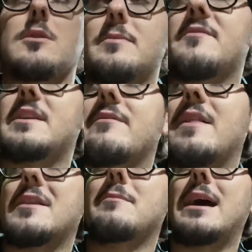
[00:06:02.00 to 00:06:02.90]
preferiva
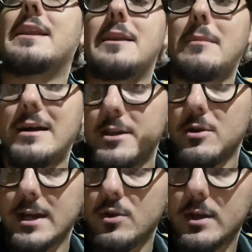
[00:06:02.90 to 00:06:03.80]
Darmian ma io
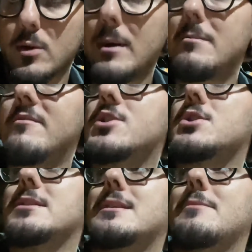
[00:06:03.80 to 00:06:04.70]
credo che lui abbia visto altre